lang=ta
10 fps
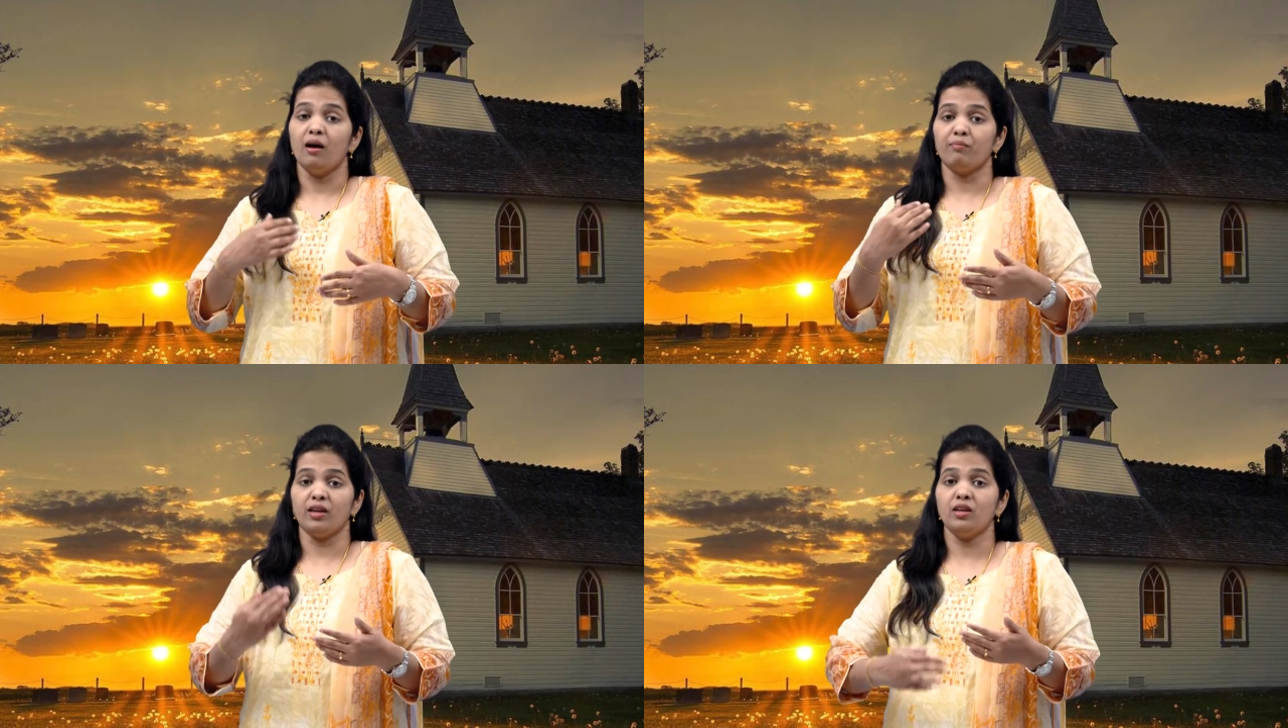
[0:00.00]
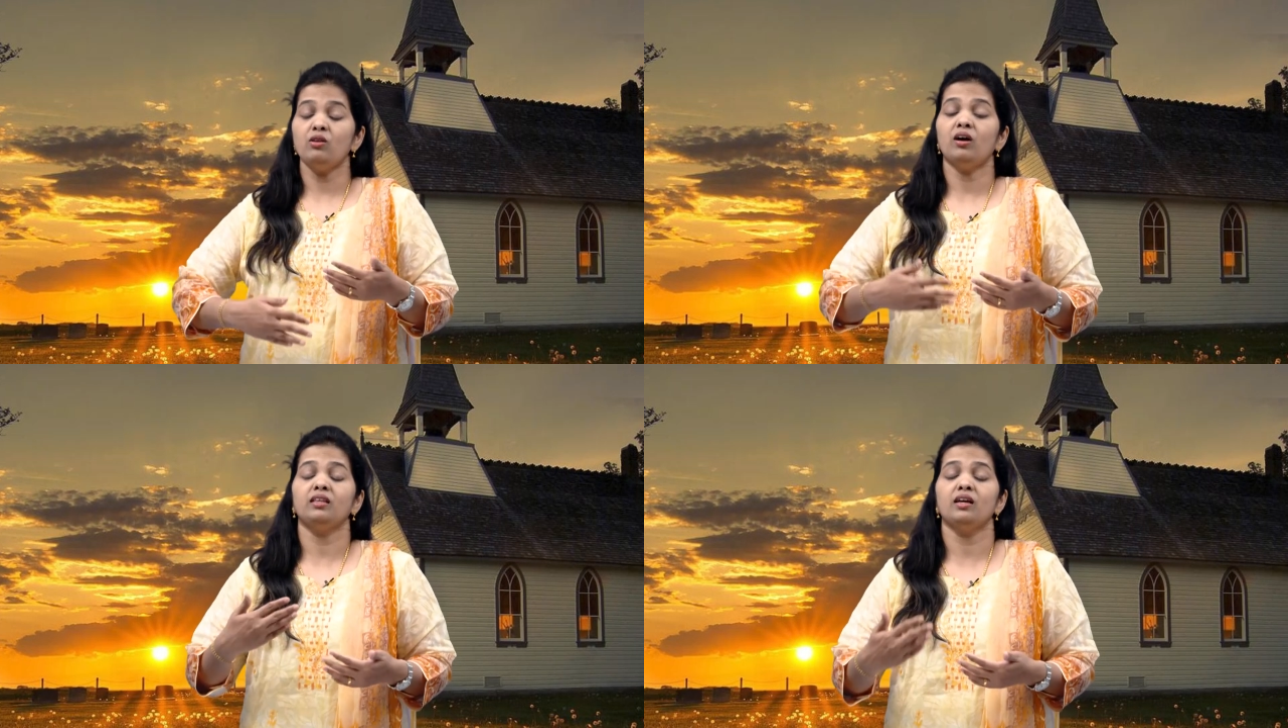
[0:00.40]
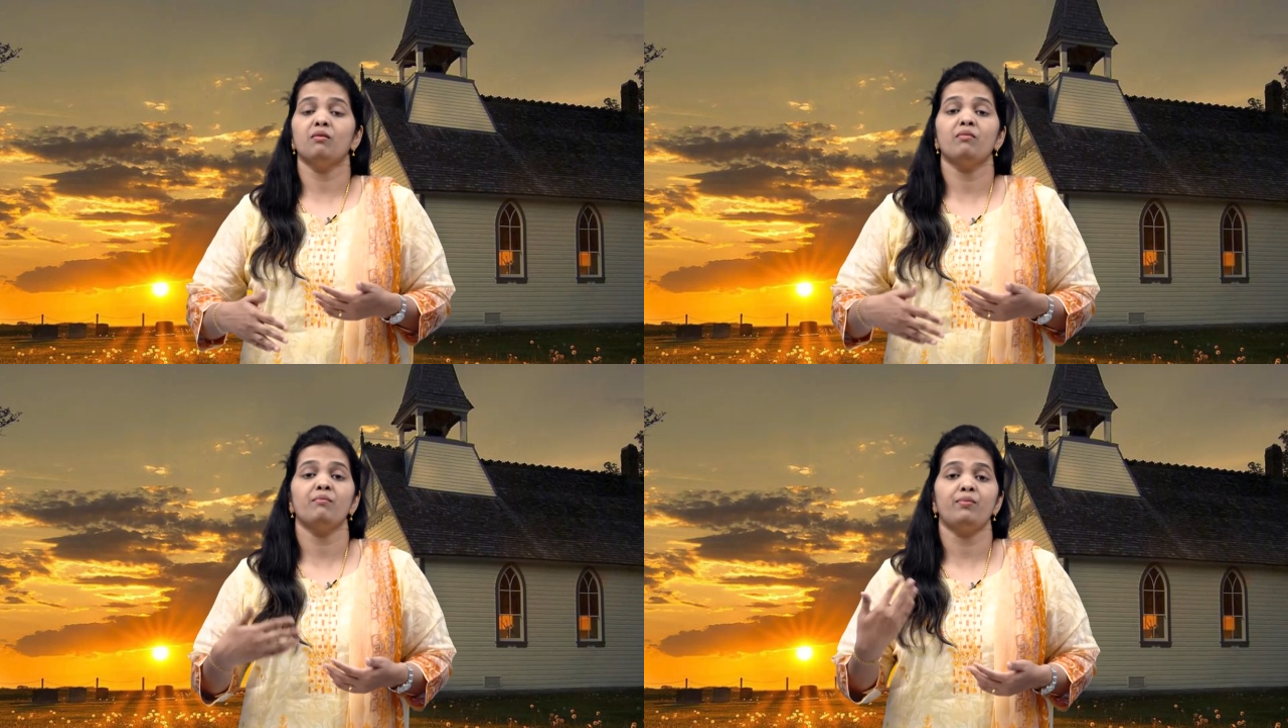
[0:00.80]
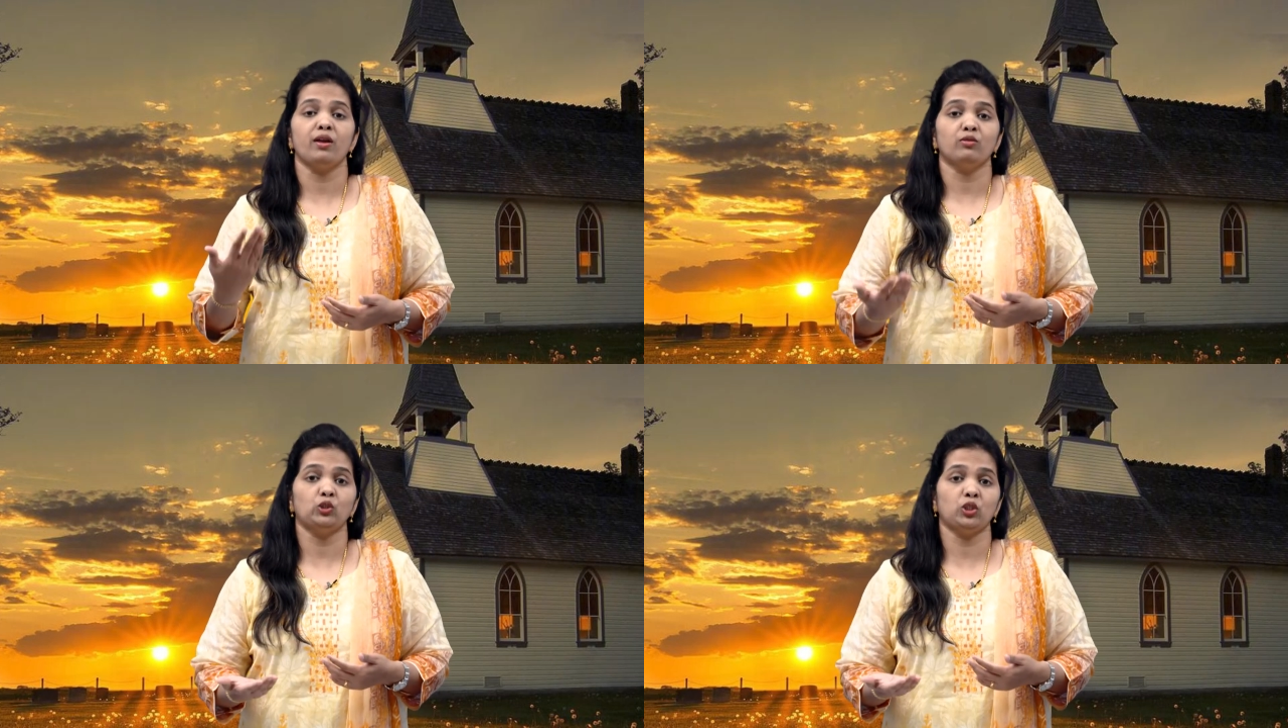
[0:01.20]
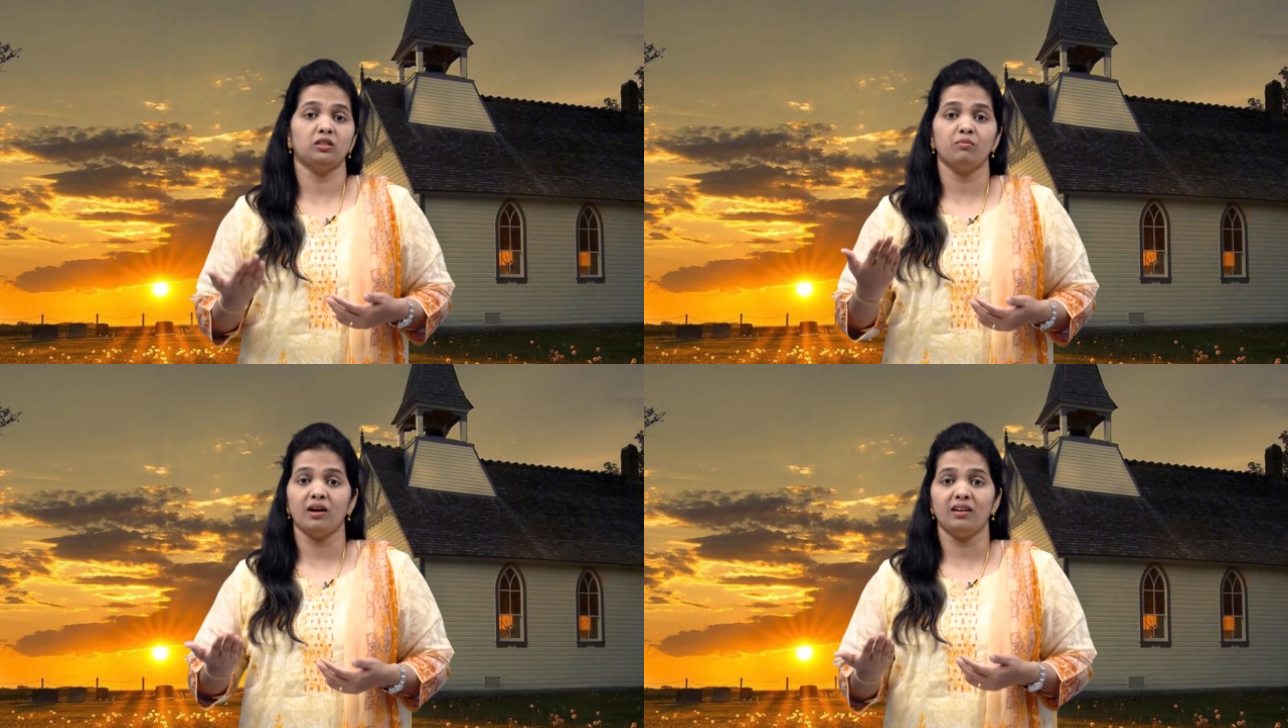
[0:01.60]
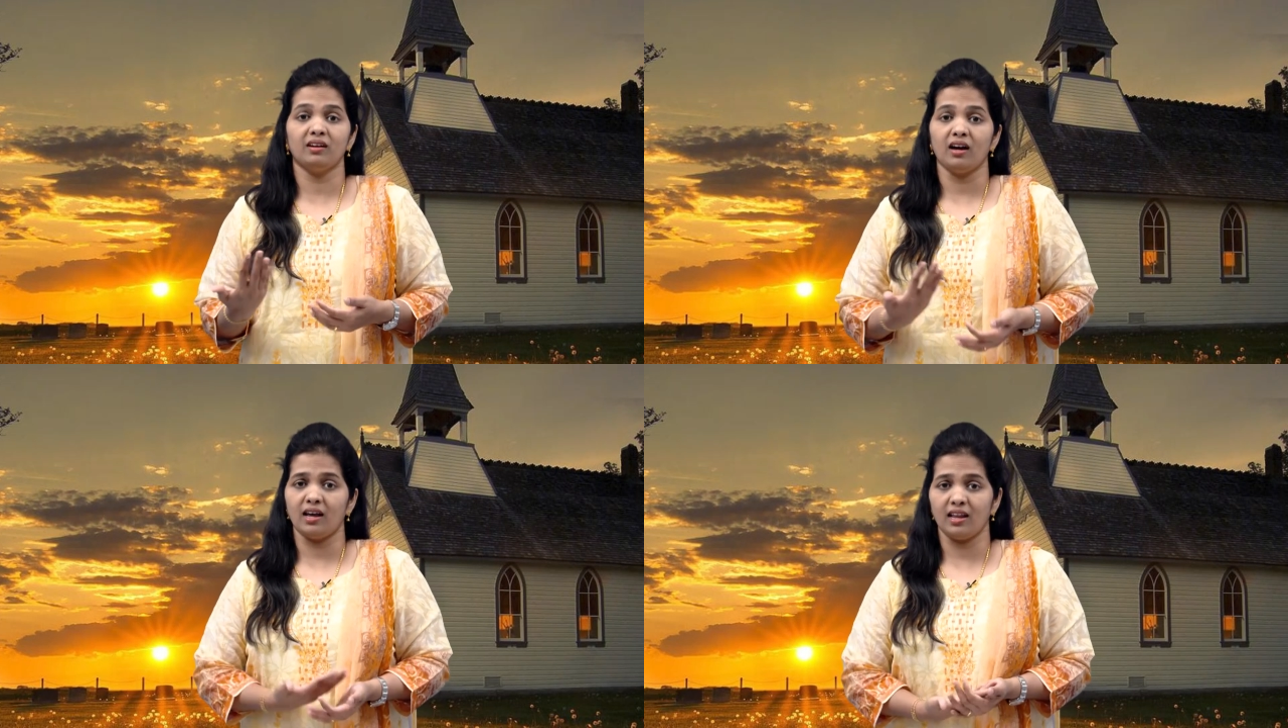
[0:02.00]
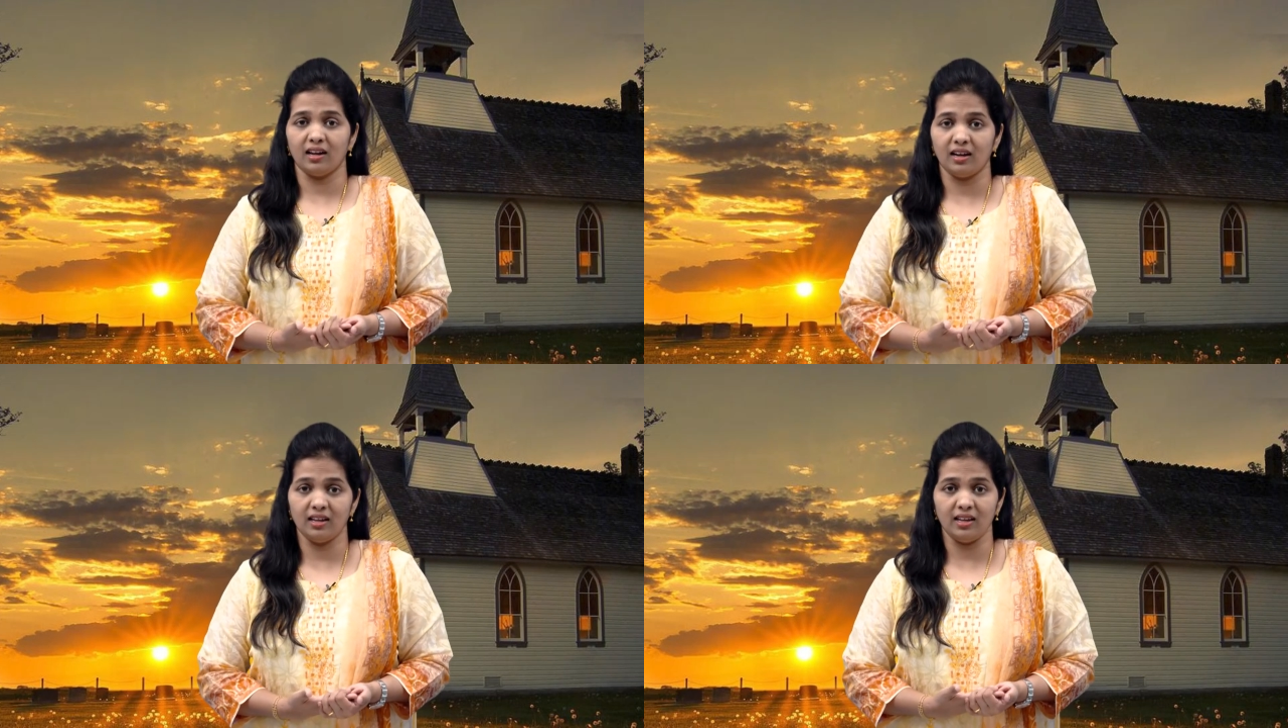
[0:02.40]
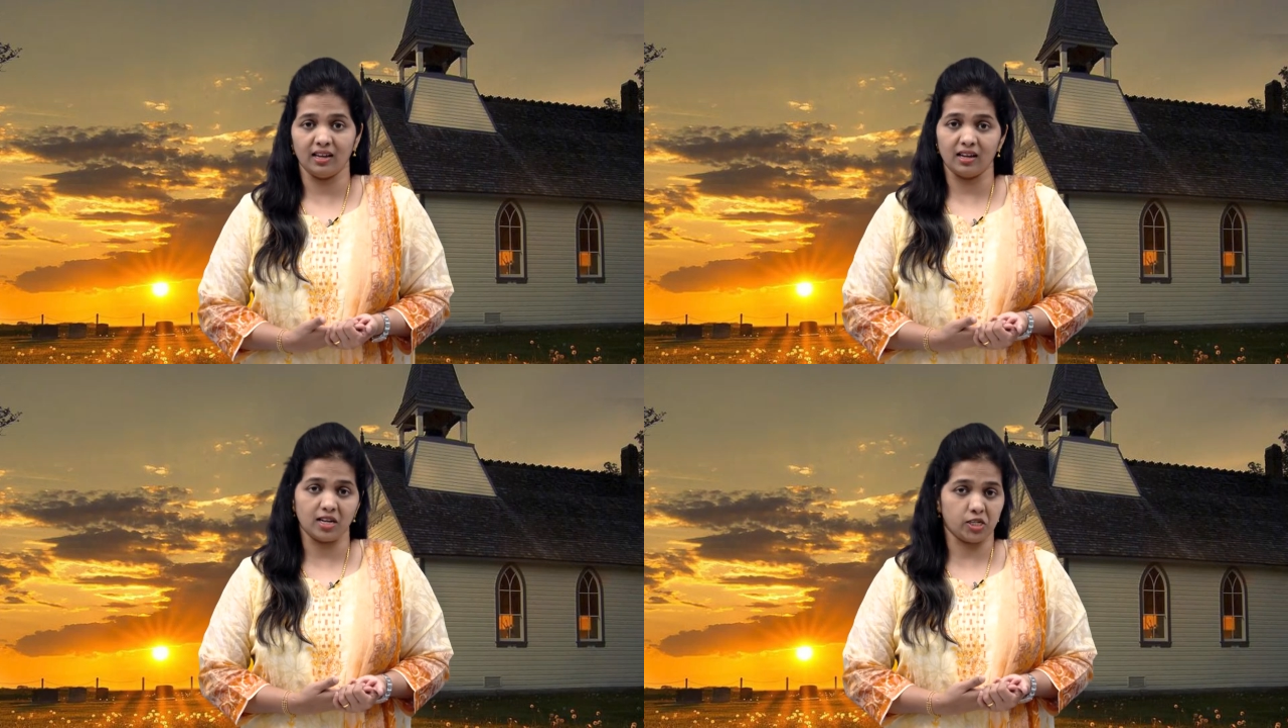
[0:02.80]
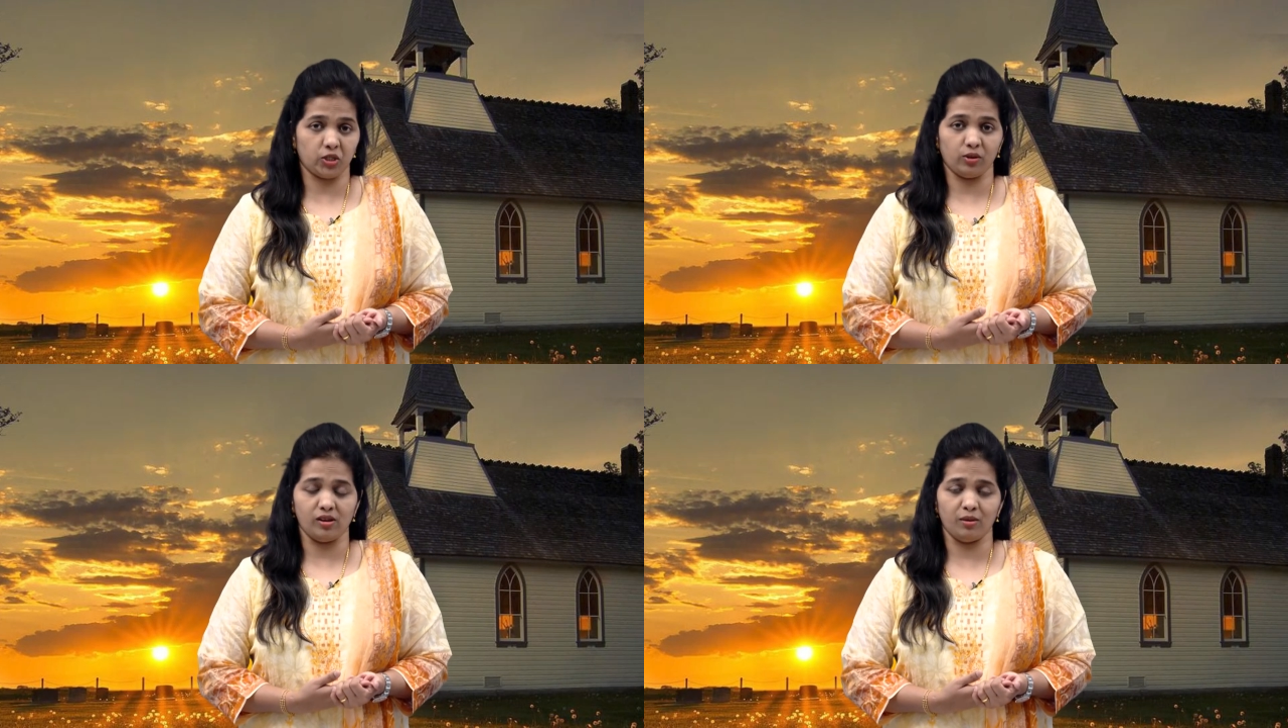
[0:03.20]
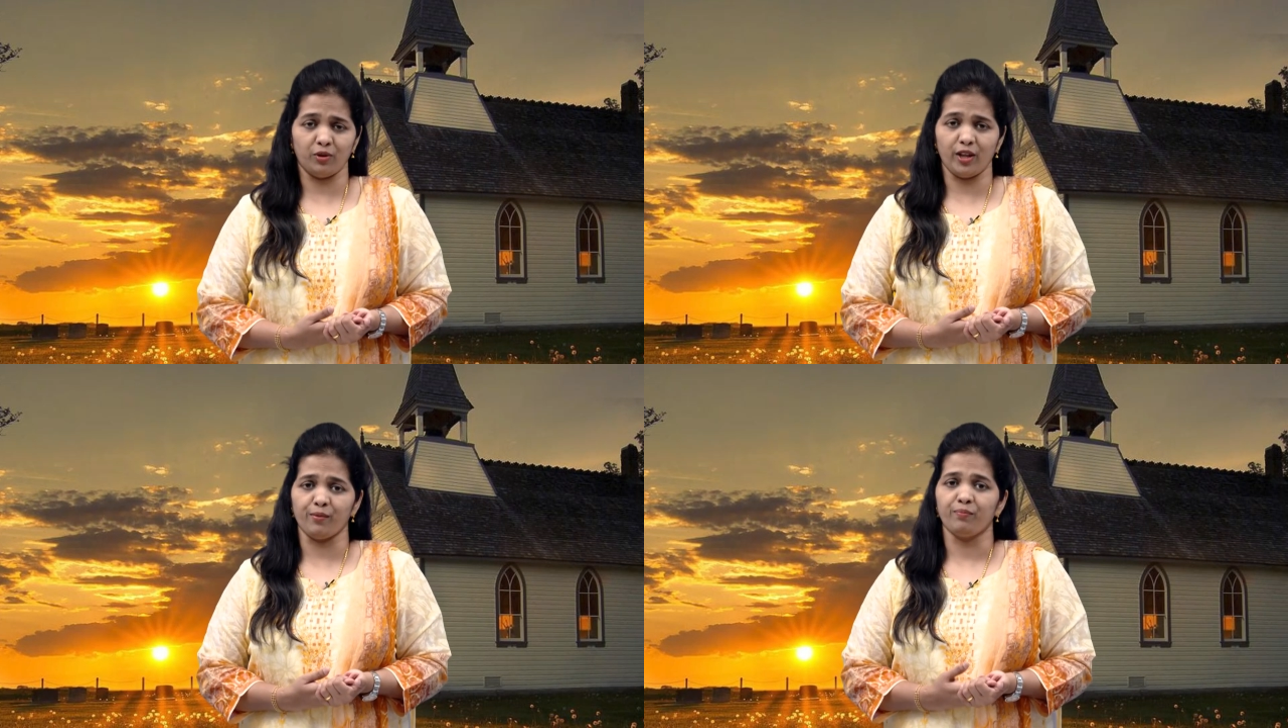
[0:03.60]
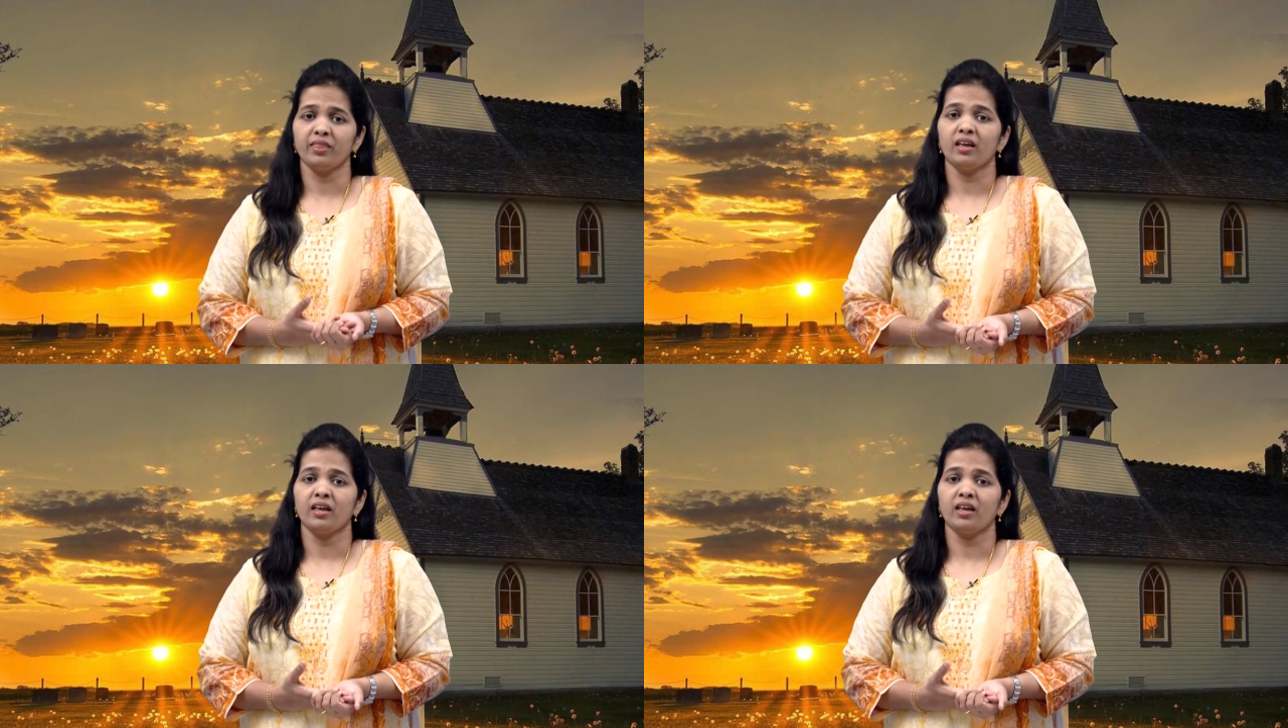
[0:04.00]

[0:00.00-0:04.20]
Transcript: அப்போ இன்னும் அதிகமாக பிரயோஜனமான காரியங்களை நீங்கள் கற்றுக்கொள்ள முடியும்